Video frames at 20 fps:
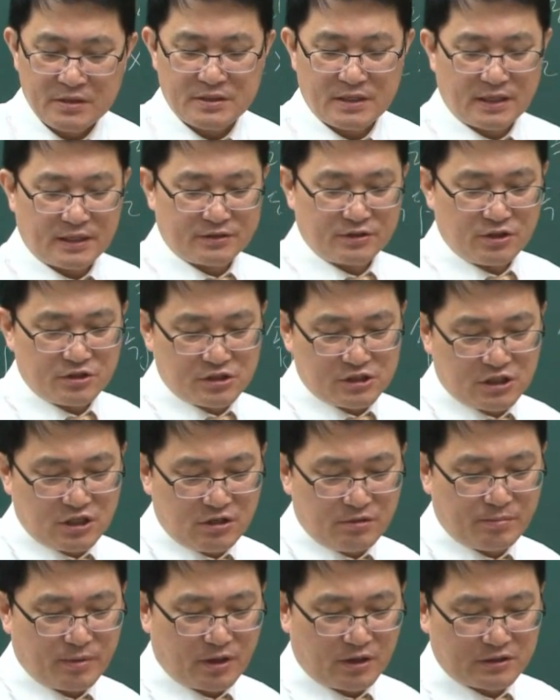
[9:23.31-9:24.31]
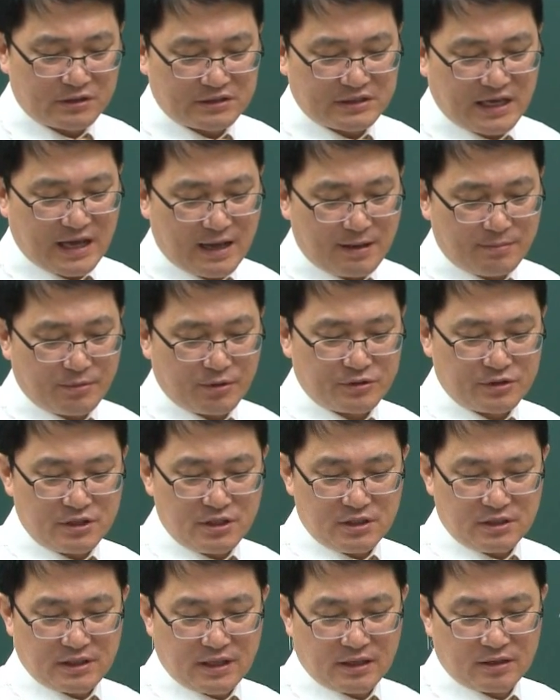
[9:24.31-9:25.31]
자, 그래서 7번,
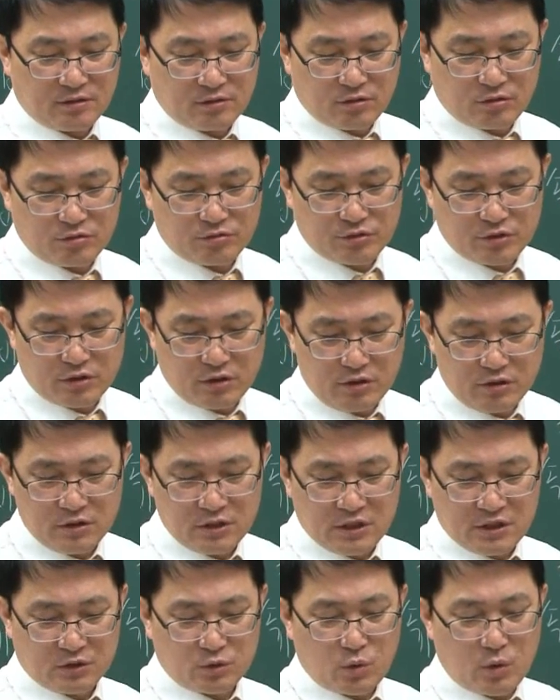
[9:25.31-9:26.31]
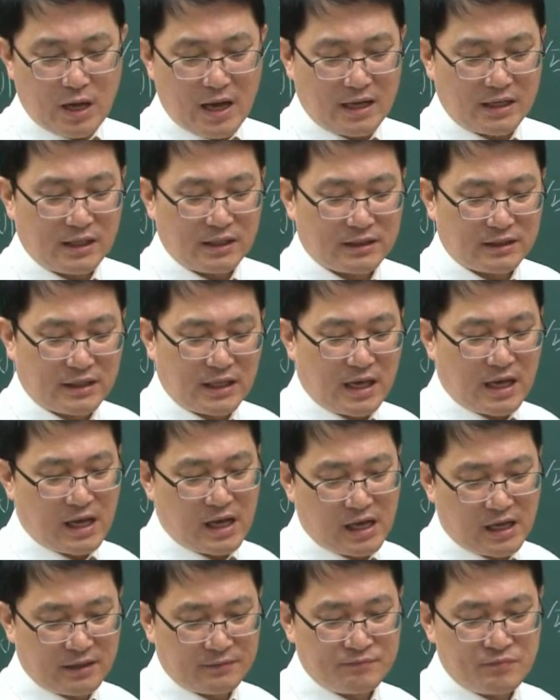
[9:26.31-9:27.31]
4번이 되는 거고요. 또
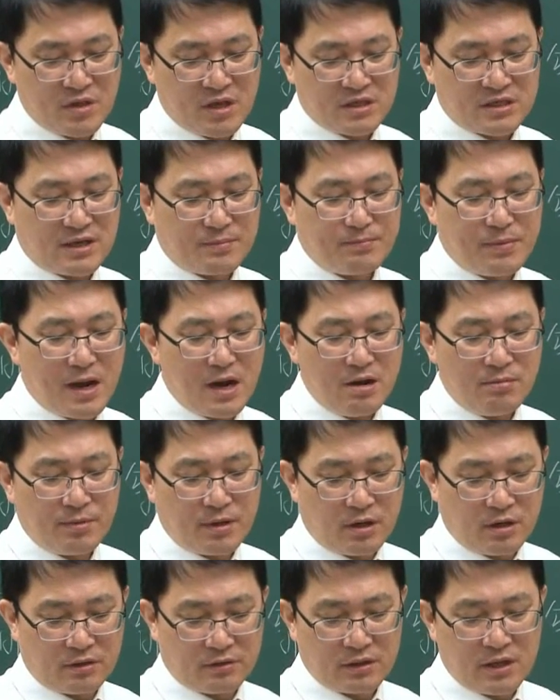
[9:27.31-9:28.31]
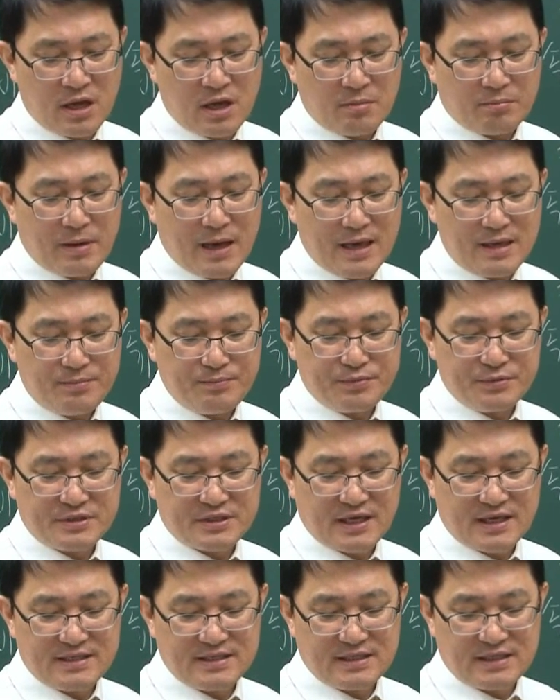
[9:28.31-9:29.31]
알았다. 자, 8번. 파이프
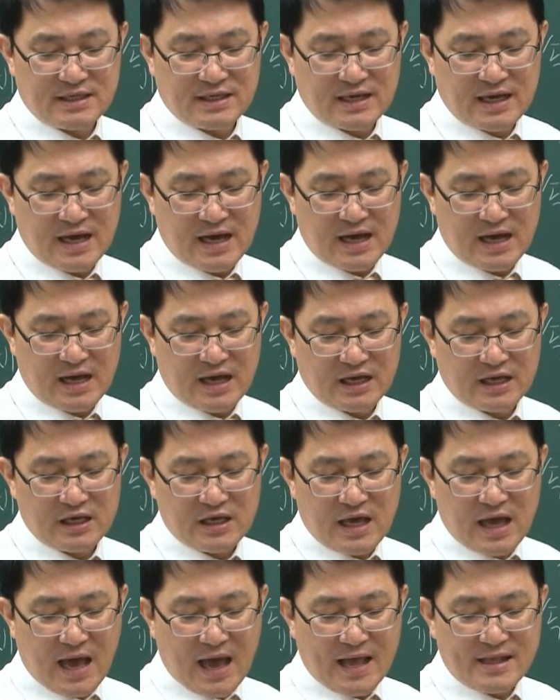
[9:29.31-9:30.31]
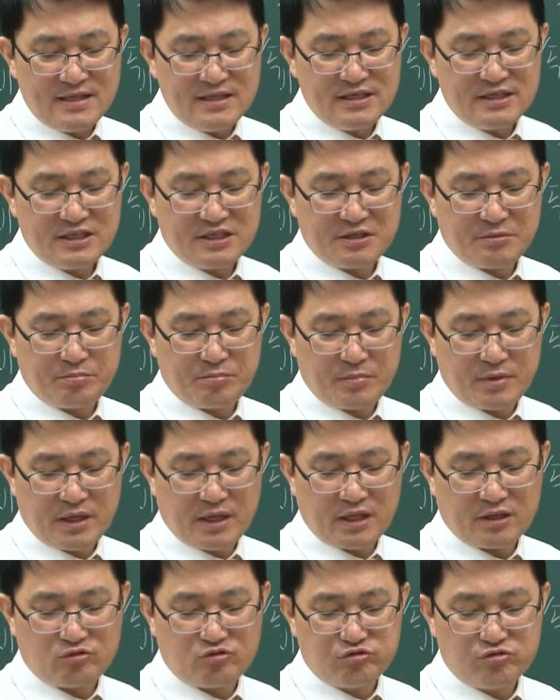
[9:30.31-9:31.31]
재질이나 안찌름
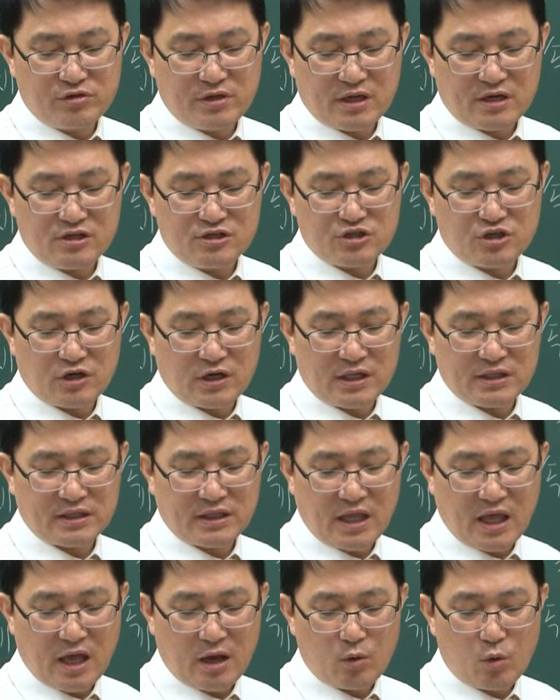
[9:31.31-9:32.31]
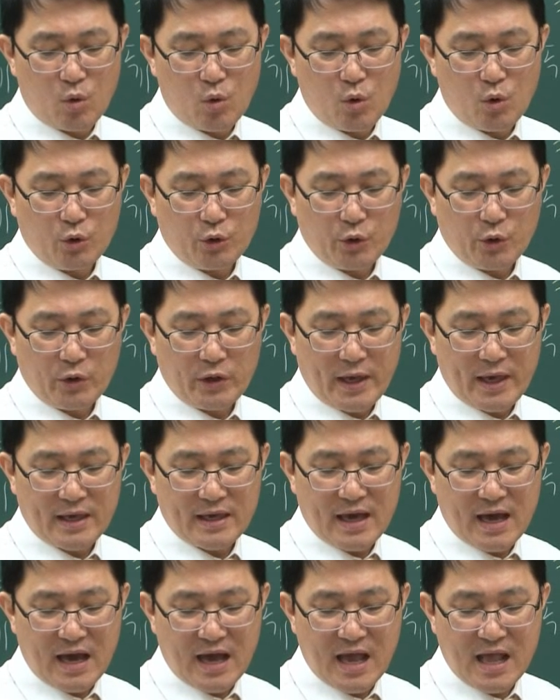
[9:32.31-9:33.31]
및 두께를 정할 때
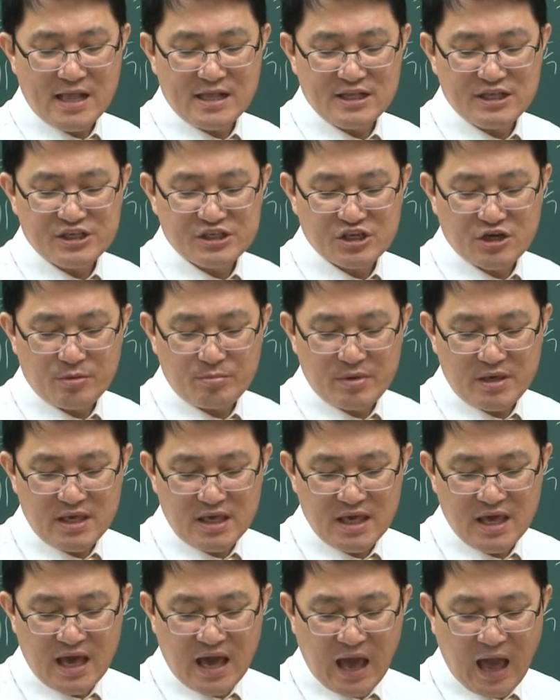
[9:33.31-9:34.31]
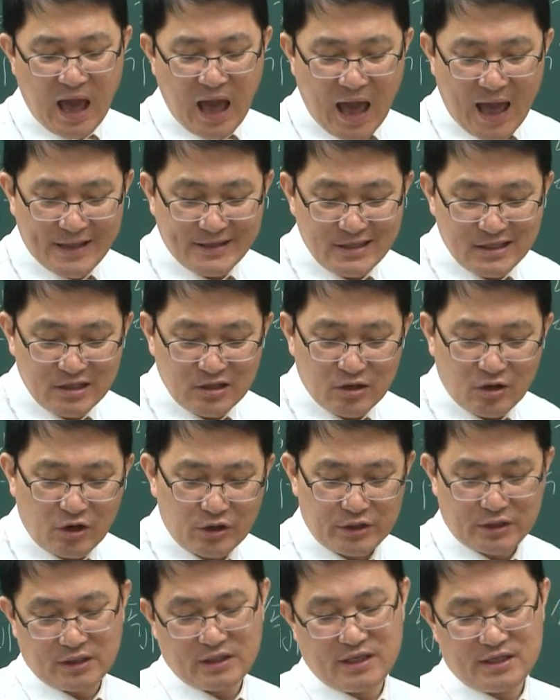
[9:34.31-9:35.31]
고려해야 할 점이 아닌
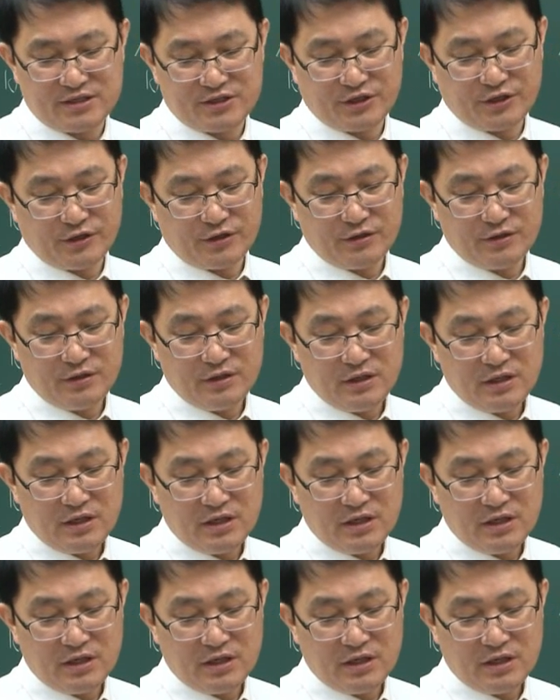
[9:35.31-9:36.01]
거 이렇게 돼 있어요.